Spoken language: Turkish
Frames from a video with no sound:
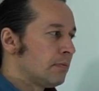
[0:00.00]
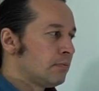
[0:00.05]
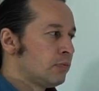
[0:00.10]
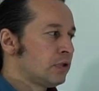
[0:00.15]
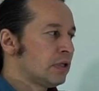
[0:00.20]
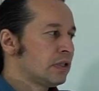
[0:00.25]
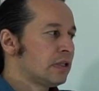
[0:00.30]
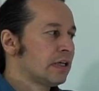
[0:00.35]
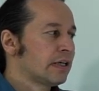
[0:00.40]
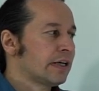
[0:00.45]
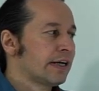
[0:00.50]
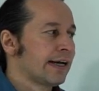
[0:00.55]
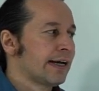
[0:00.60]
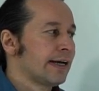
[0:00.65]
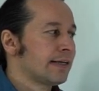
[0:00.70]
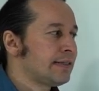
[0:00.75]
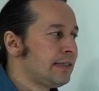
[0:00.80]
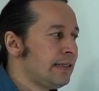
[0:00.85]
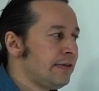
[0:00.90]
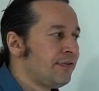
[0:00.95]
Burada da
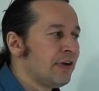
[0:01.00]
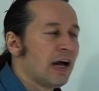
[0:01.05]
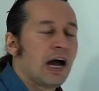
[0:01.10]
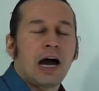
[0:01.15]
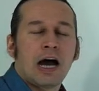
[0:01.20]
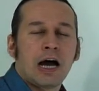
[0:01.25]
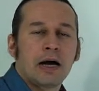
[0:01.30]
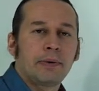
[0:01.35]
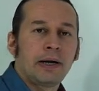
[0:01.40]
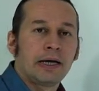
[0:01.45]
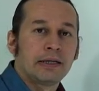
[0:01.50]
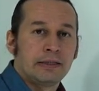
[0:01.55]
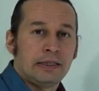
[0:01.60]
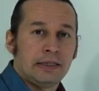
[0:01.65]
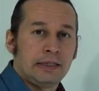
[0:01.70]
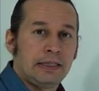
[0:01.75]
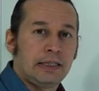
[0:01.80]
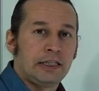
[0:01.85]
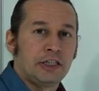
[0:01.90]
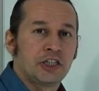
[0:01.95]
kreatif ve arbeit
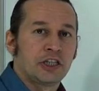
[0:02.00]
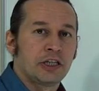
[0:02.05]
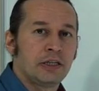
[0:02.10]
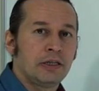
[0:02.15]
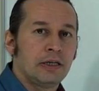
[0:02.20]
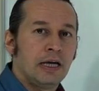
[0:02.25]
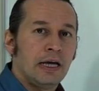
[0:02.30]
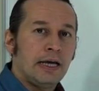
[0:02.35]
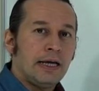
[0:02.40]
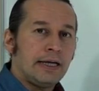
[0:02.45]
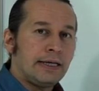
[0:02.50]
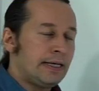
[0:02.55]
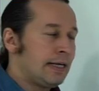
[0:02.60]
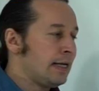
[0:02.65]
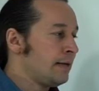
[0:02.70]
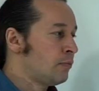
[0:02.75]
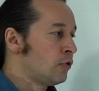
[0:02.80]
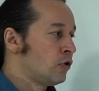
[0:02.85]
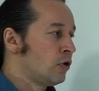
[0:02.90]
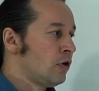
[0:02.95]
dediği için
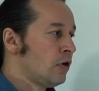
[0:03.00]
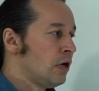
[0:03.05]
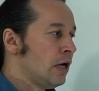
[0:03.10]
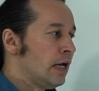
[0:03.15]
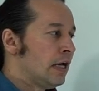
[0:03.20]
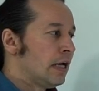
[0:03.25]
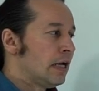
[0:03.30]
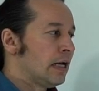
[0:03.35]
ne bu?